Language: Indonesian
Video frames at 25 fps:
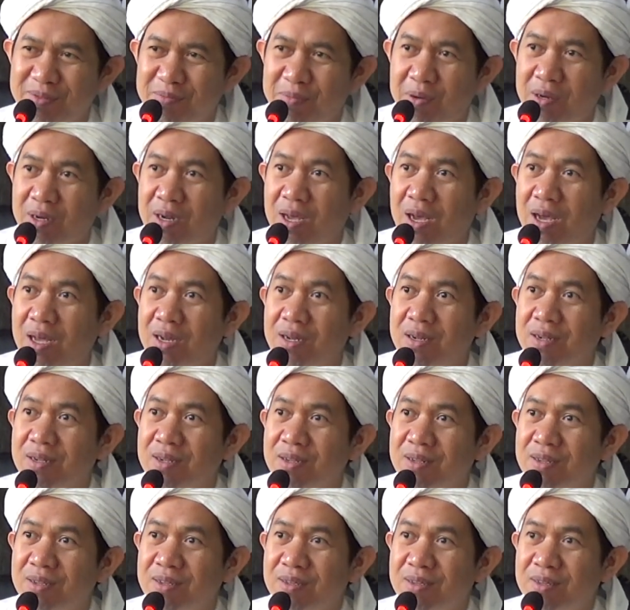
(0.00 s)

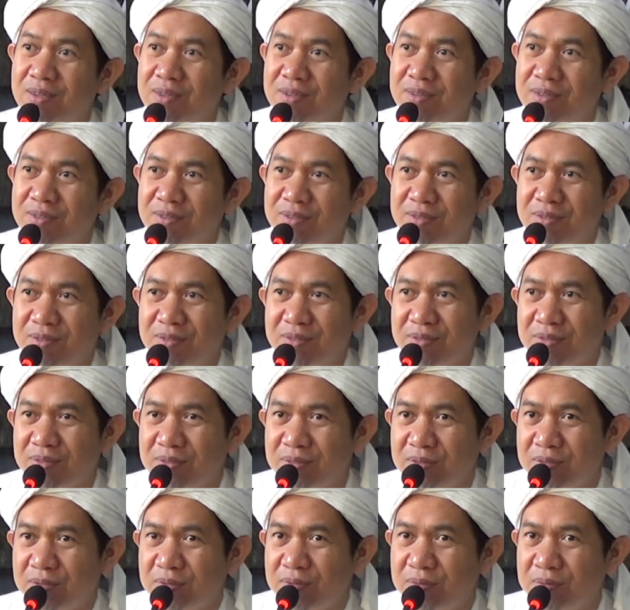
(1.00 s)
Padahal
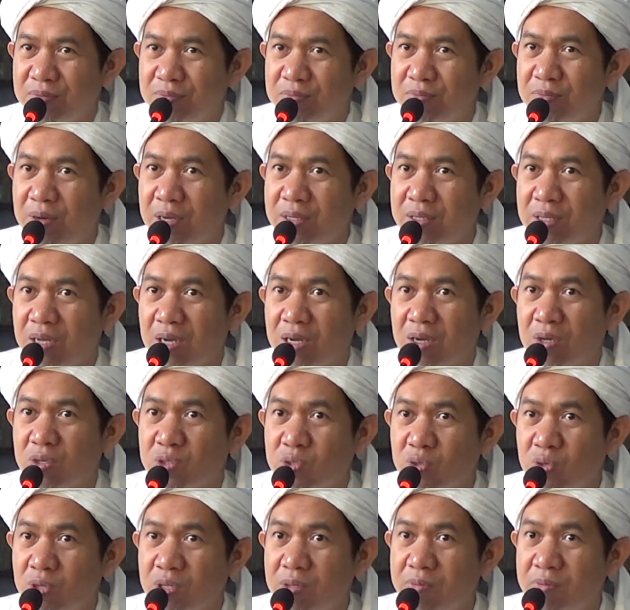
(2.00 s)
banyak
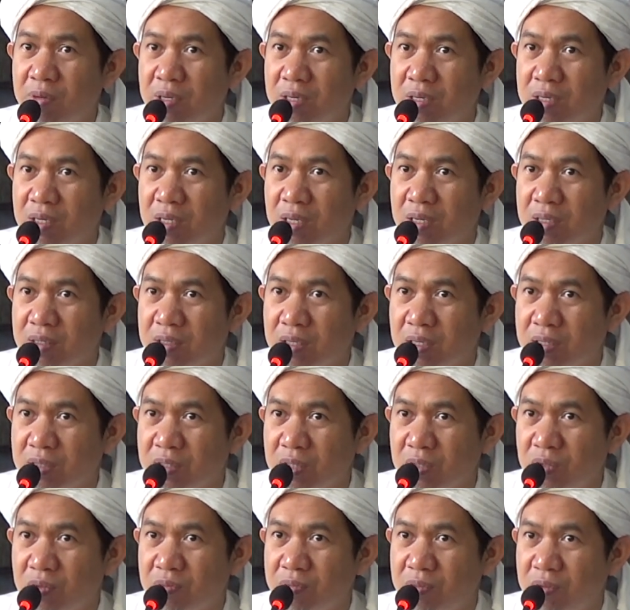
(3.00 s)
kezoliman yang
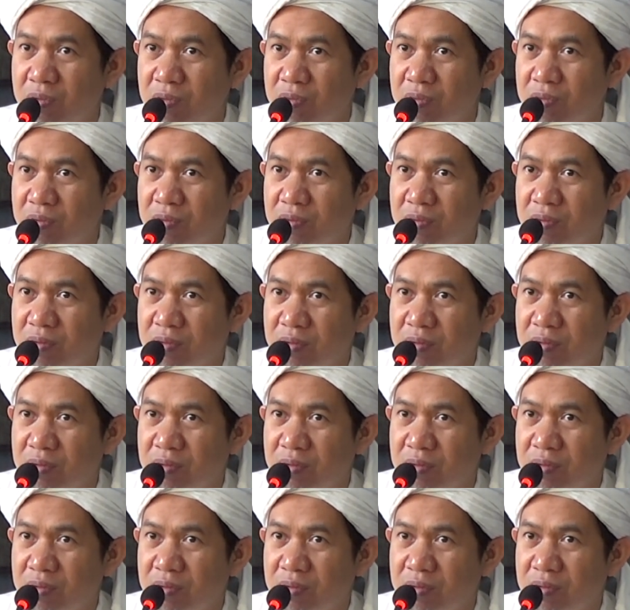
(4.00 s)
terselubung.